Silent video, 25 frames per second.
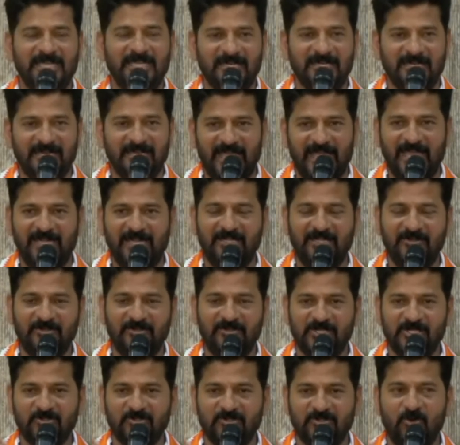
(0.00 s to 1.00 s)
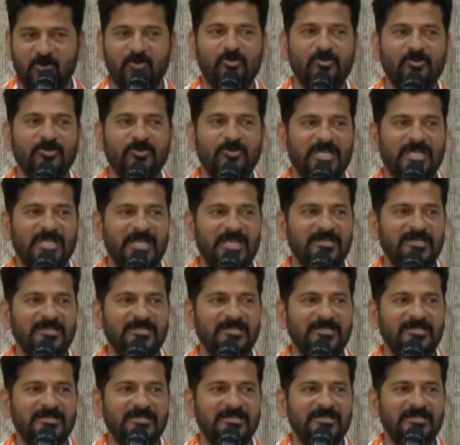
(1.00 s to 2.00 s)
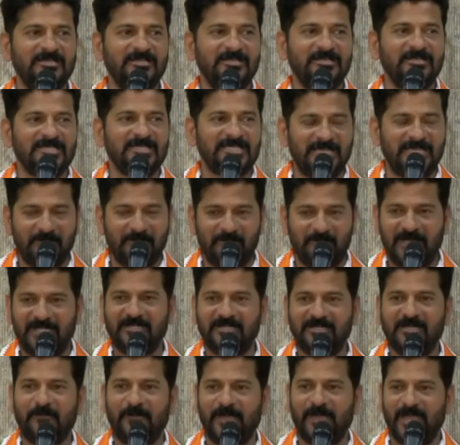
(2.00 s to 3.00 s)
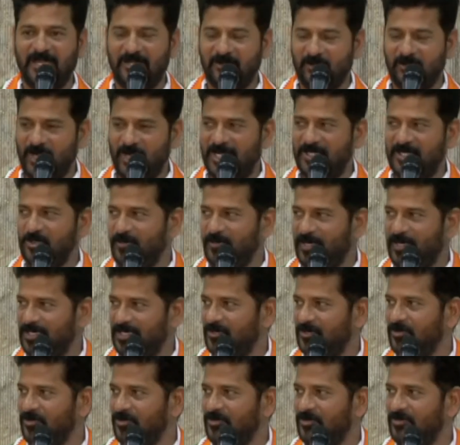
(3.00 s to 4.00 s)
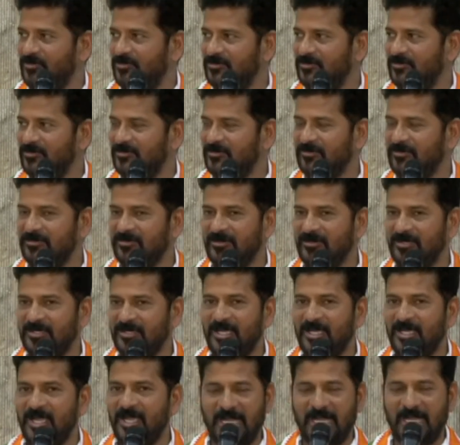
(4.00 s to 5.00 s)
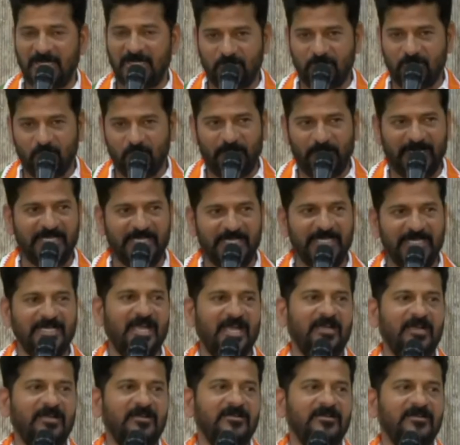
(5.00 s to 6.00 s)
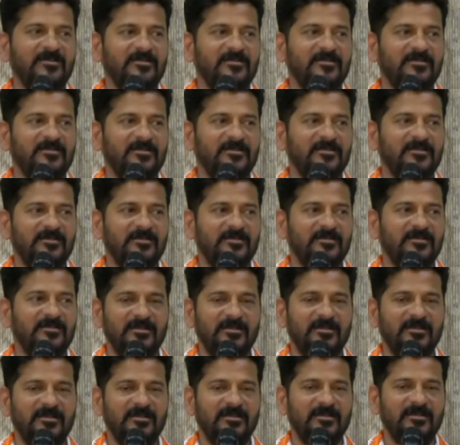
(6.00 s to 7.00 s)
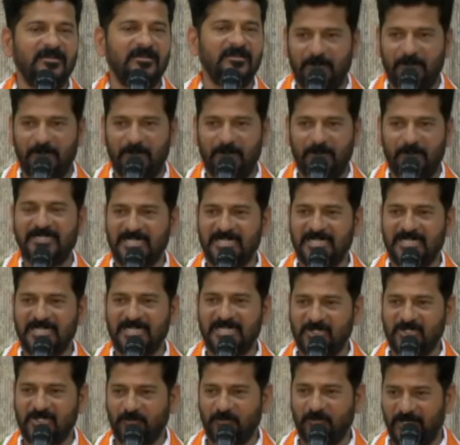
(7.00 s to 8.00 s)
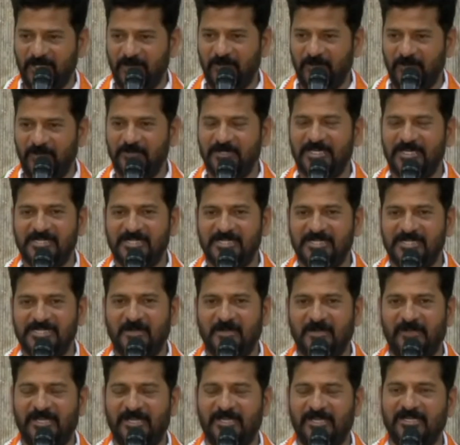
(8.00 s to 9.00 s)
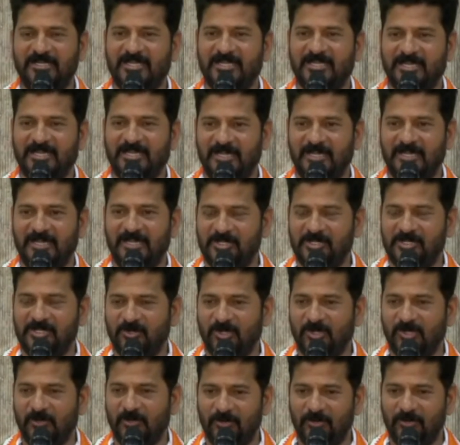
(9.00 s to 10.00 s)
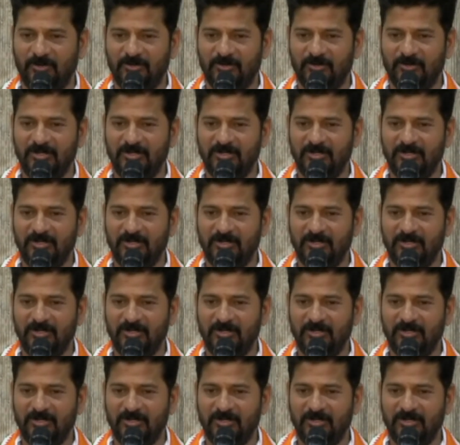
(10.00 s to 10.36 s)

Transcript: నిర్ణయాలను తీసుకోకుండా సీమాంధ్ర పాలకులు అడ్డుపడ్డరు అడ్డుపడినా అక్కడ పార్టీ చచ్చిపోయినా మేము నిర్దిష్టమైన నిర్ణయం తీసుకున్నాము